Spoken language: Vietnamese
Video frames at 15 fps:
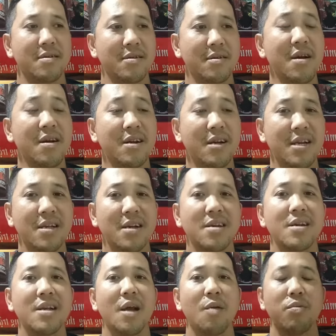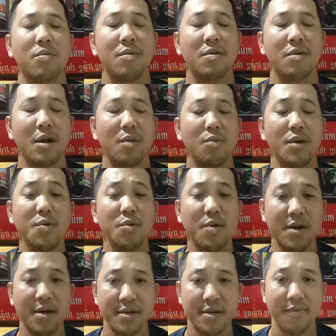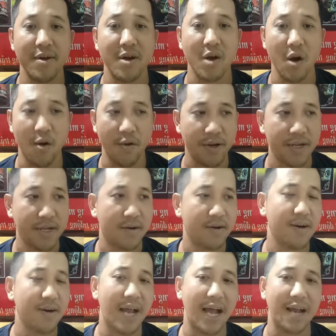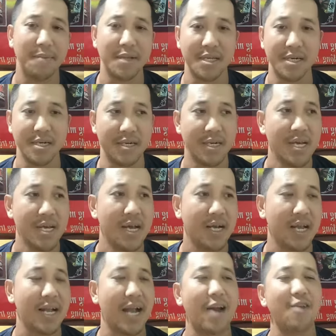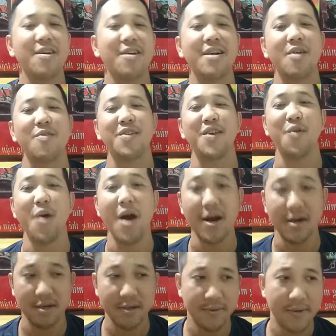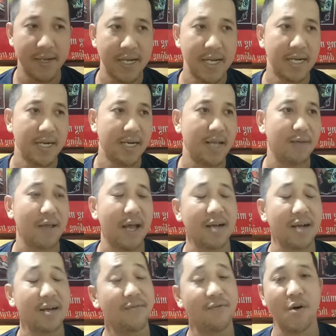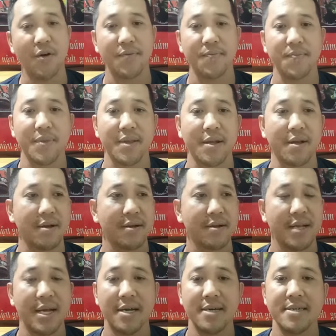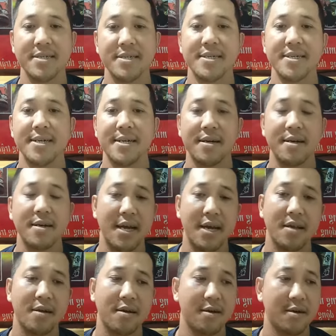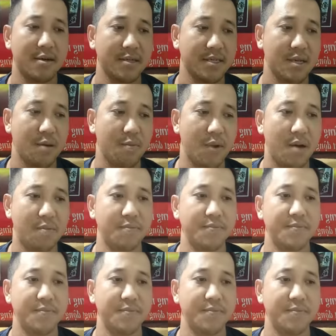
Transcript: ngưng, nhưng cái lông yếu đó, nó vẫn còn, nó rớt lại là bình thường, kể cả nó rớt lại còn nhiều hơn nữa. Nên chúng ta cái đừng vội nha, cứ để cho nó xong lông,